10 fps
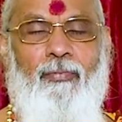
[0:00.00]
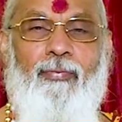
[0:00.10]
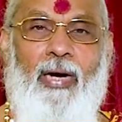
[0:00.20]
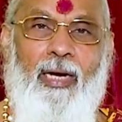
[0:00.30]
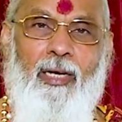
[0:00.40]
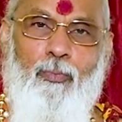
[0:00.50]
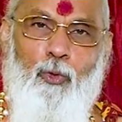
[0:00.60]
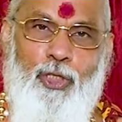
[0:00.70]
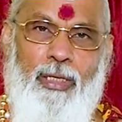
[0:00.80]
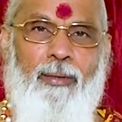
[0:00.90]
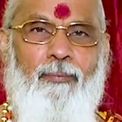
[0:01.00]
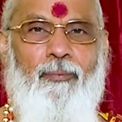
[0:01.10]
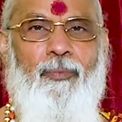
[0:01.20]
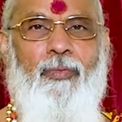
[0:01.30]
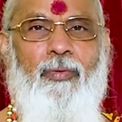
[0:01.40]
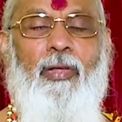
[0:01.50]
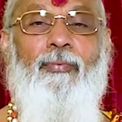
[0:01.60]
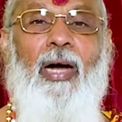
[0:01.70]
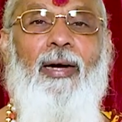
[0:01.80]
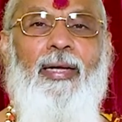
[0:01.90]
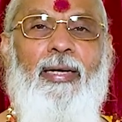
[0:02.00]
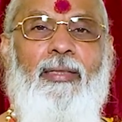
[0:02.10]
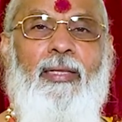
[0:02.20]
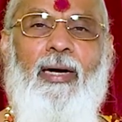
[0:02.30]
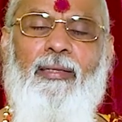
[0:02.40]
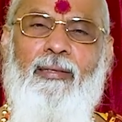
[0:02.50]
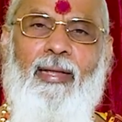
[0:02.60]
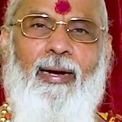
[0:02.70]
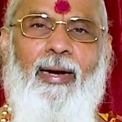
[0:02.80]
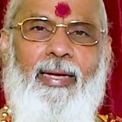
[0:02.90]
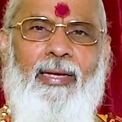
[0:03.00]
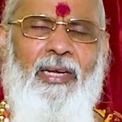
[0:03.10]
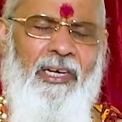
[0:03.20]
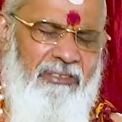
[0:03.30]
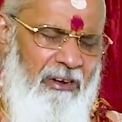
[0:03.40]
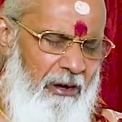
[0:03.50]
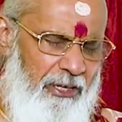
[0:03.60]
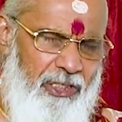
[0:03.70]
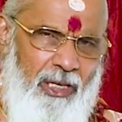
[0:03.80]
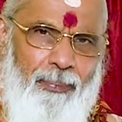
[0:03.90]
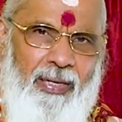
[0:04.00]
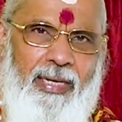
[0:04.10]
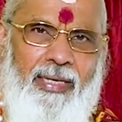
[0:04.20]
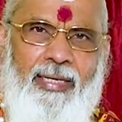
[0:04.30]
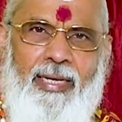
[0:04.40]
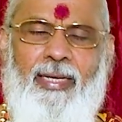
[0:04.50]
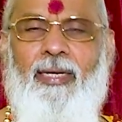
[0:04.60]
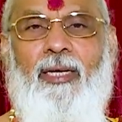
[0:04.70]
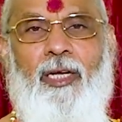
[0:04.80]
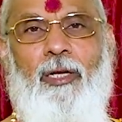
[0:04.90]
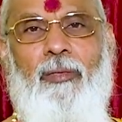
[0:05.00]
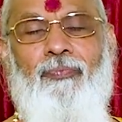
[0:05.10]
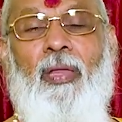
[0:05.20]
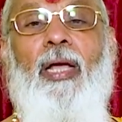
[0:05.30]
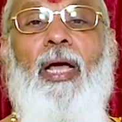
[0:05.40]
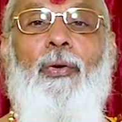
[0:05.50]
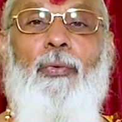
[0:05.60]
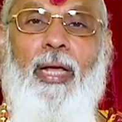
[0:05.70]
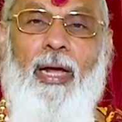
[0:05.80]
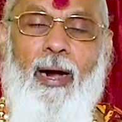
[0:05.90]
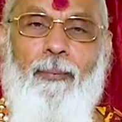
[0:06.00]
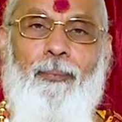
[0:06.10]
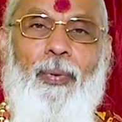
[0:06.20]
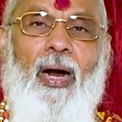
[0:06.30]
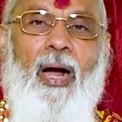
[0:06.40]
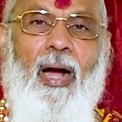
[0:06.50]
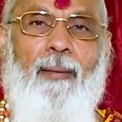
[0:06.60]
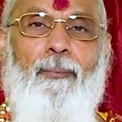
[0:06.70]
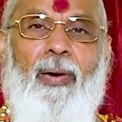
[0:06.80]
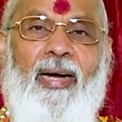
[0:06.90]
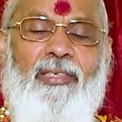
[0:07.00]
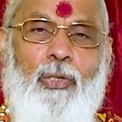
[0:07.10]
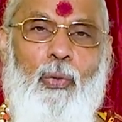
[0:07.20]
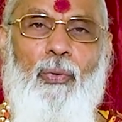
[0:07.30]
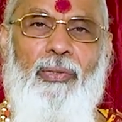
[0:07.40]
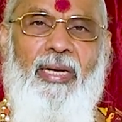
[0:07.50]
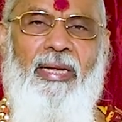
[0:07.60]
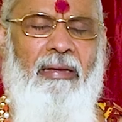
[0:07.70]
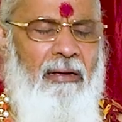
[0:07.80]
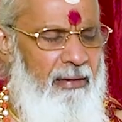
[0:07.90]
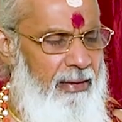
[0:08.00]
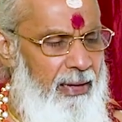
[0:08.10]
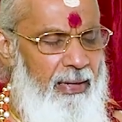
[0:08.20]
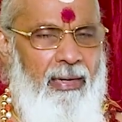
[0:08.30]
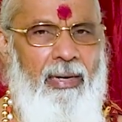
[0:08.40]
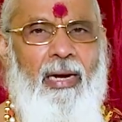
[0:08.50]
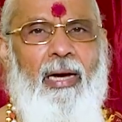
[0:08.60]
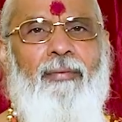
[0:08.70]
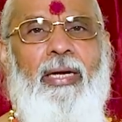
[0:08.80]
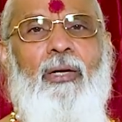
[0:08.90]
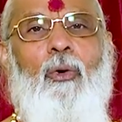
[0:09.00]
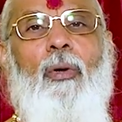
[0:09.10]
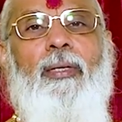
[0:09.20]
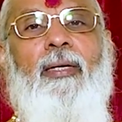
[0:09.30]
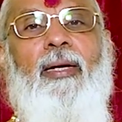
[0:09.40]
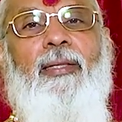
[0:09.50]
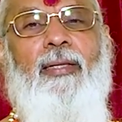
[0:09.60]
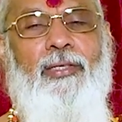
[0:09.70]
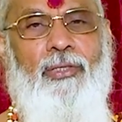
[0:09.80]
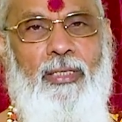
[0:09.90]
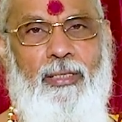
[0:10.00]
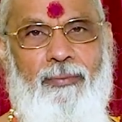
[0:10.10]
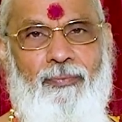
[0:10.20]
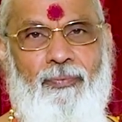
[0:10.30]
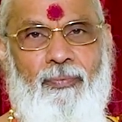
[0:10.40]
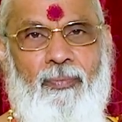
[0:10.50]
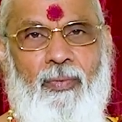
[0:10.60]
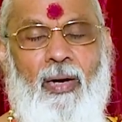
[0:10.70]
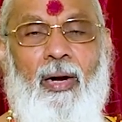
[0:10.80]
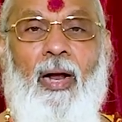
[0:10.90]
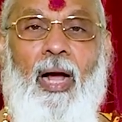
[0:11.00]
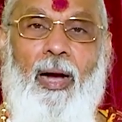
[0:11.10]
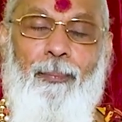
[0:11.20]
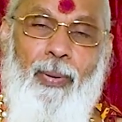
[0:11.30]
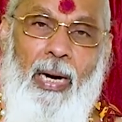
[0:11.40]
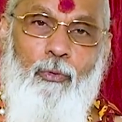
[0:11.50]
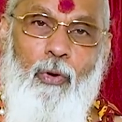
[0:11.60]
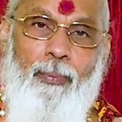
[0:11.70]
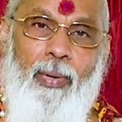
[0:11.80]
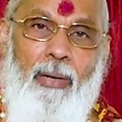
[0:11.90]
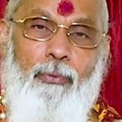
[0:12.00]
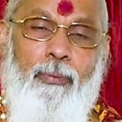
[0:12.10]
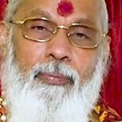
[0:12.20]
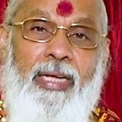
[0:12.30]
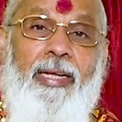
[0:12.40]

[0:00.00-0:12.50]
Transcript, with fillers: விவாக மோச்சனம் விவாக ரத்து அது தரலை டார்ச்சர் பண்ணிக்கிட்டே இருக்குது என்னுடைய அப்பா அம்மா சகோதரி எல்லாவரையும் கோர்ட்டுக்கு இழுத்தாச்சு அப்பாவும் அம்மாவும்